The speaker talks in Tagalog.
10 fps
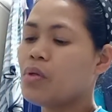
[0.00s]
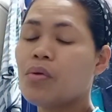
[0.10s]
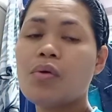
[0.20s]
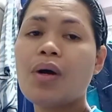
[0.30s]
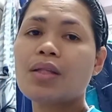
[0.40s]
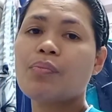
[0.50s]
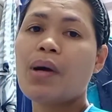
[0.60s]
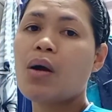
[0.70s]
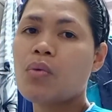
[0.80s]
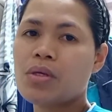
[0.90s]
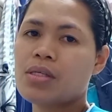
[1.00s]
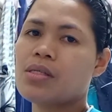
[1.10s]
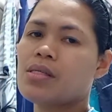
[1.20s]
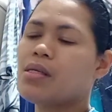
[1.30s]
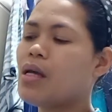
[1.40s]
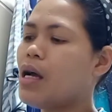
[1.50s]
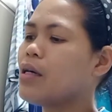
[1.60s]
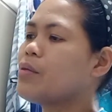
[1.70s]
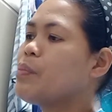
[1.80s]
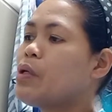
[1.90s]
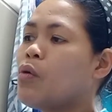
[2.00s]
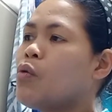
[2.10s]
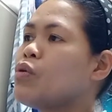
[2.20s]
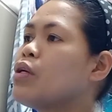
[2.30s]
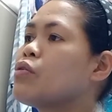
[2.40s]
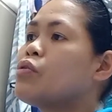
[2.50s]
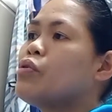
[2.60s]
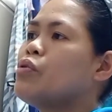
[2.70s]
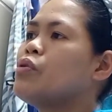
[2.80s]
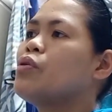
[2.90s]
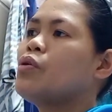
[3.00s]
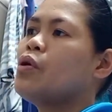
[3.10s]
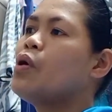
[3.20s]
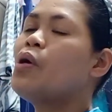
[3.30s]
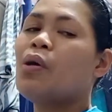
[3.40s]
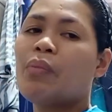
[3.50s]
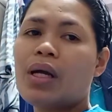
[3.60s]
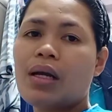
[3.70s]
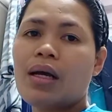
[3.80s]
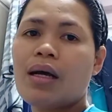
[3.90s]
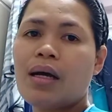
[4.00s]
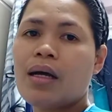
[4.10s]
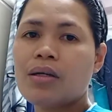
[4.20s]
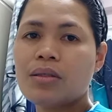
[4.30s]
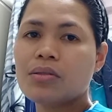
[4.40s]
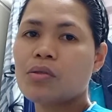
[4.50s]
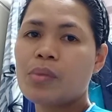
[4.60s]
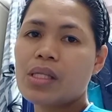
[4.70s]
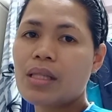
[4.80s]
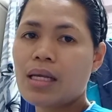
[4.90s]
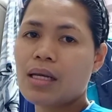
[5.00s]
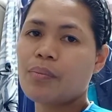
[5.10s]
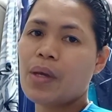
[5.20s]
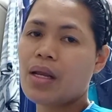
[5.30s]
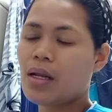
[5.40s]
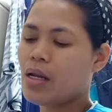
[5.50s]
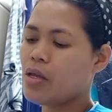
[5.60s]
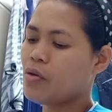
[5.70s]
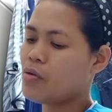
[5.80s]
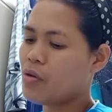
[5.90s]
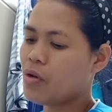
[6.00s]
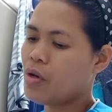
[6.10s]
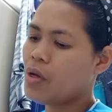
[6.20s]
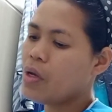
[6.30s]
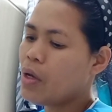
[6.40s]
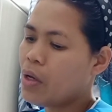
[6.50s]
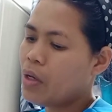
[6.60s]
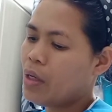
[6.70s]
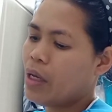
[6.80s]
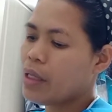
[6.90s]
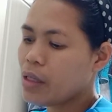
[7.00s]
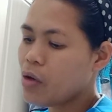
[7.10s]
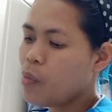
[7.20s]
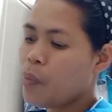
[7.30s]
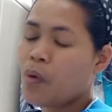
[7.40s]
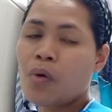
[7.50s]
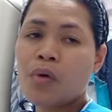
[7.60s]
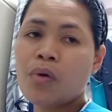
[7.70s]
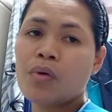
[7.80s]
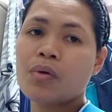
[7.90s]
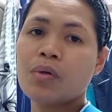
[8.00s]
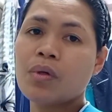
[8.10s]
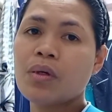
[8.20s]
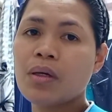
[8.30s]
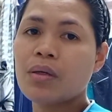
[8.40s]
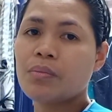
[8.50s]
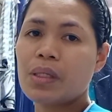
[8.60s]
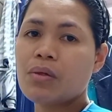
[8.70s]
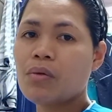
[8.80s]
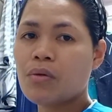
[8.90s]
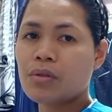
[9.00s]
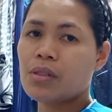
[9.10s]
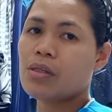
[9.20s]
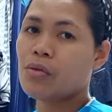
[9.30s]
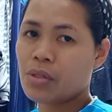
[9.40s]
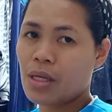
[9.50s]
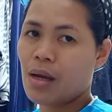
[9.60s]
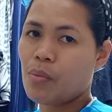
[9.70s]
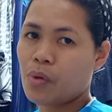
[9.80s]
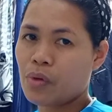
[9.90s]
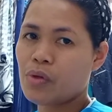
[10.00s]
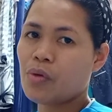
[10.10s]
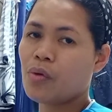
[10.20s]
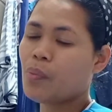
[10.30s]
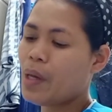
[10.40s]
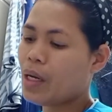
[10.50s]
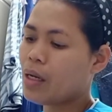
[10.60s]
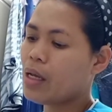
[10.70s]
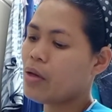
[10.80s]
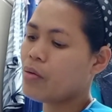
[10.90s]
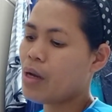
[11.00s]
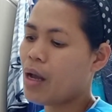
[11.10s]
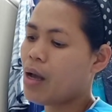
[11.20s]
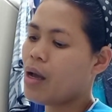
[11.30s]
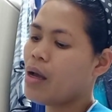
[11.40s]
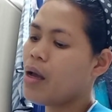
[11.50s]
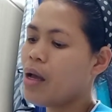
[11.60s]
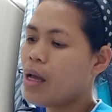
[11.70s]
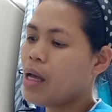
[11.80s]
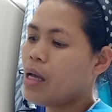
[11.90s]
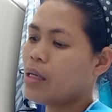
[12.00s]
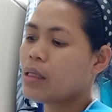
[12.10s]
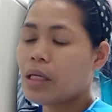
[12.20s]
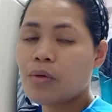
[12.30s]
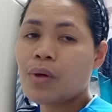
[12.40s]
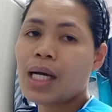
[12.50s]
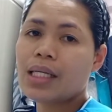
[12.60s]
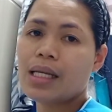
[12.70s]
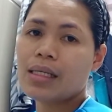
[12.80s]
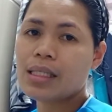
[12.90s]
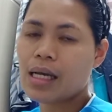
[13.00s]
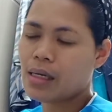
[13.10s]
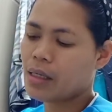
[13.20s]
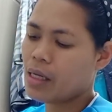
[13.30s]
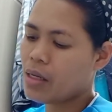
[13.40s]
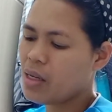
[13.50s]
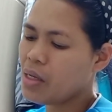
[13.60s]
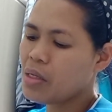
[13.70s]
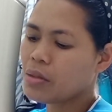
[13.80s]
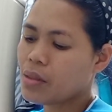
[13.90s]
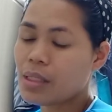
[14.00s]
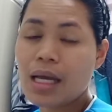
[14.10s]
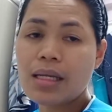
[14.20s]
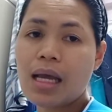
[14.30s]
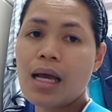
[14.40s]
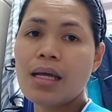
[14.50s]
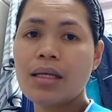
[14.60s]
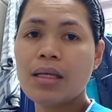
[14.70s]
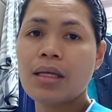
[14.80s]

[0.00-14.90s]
dugo at pawis ang pinuhunan ko dun para kumita ng pera na yon. Hindi ko po pinulot dito sa abroad yung pera na yon na kinuha nila sa akin. Sana